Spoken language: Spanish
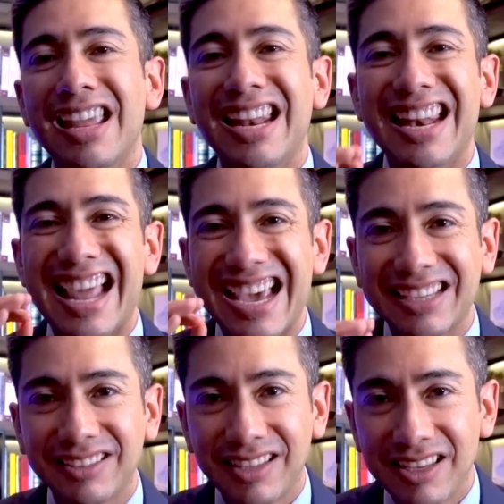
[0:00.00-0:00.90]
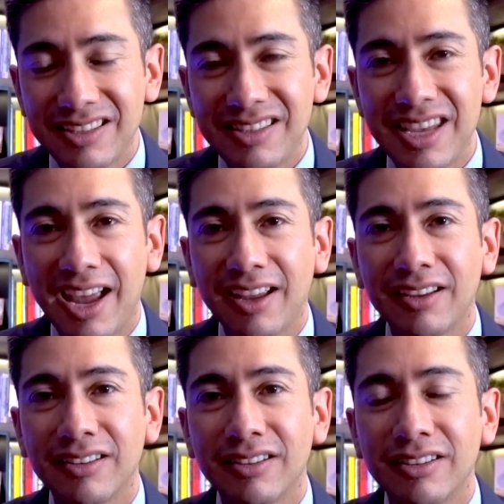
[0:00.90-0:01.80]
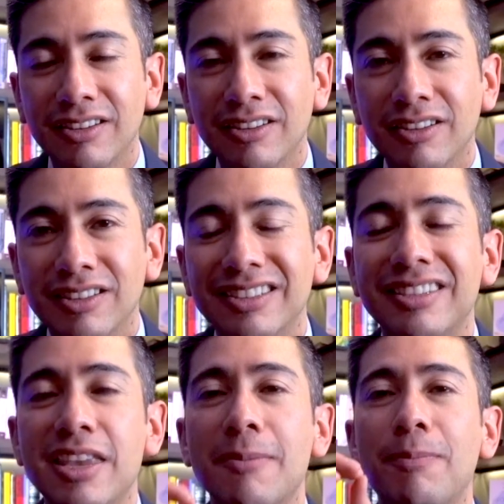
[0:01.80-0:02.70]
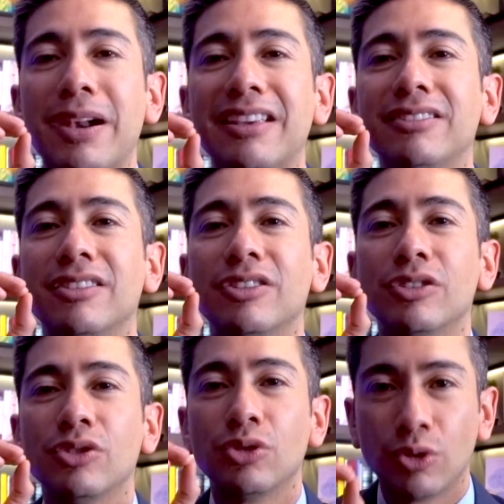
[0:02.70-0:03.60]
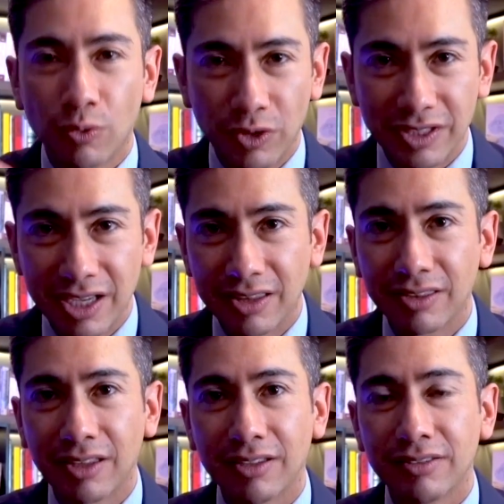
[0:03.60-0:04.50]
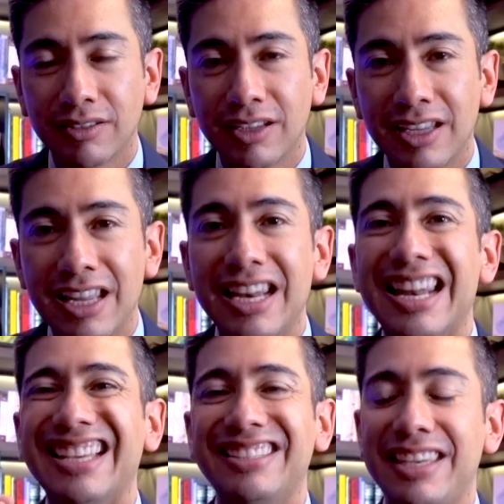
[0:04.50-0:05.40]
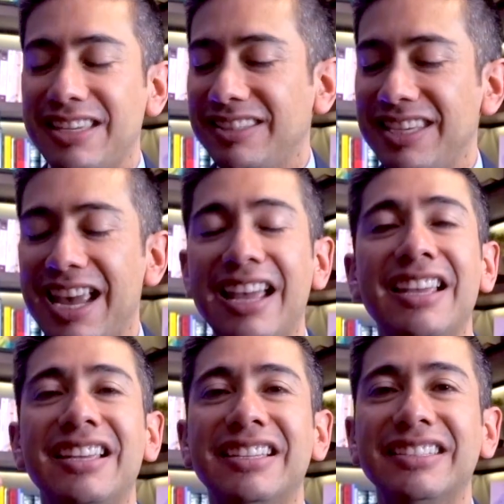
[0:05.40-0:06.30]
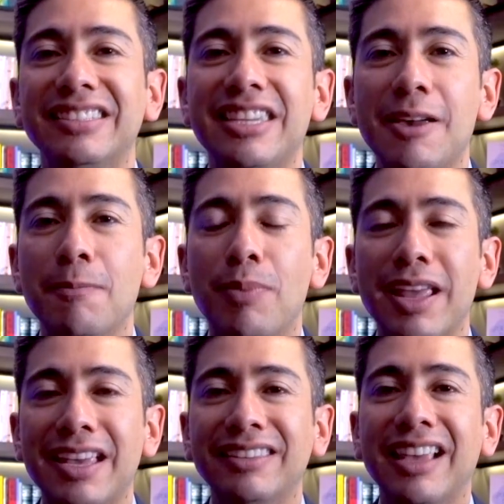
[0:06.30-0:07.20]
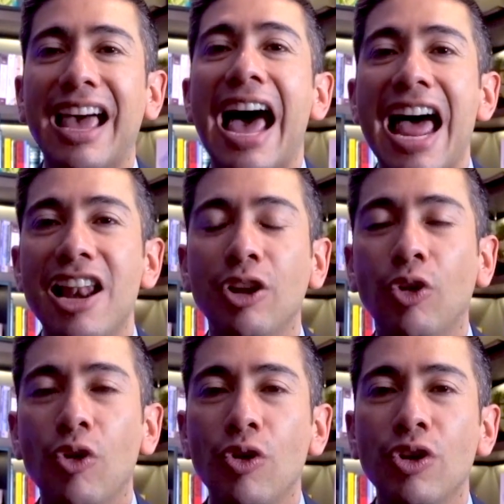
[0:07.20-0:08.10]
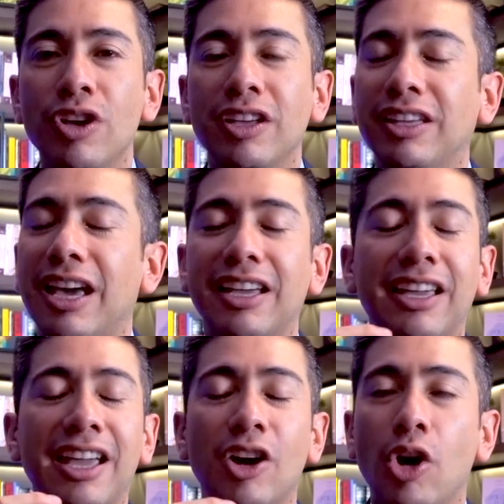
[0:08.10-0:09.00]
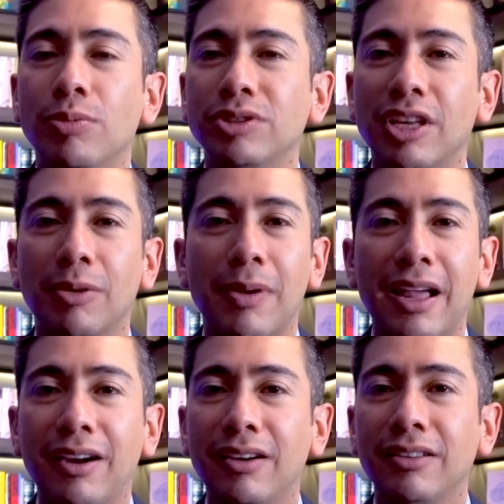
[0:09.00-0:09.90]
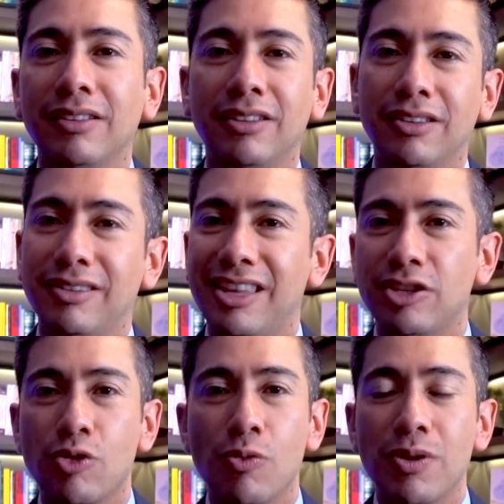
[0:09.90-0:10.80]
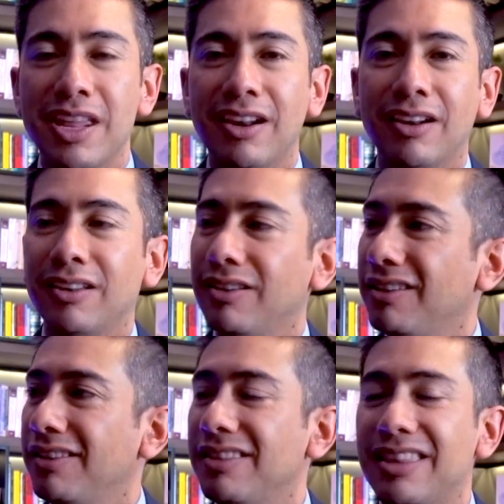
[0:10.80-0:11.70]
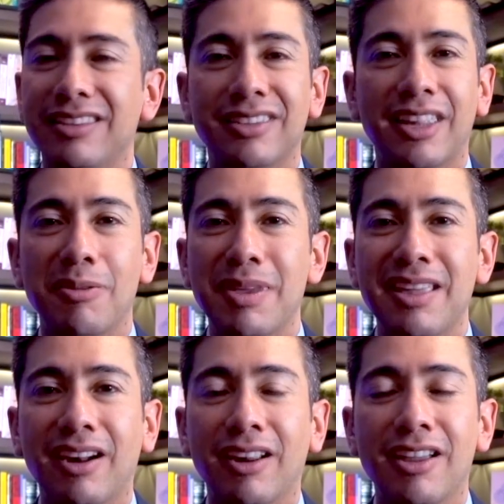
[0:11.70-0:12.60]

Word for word: La esencia siempre es suficiente. La esencia siempre es algo que hay que observar, descubrir, describir,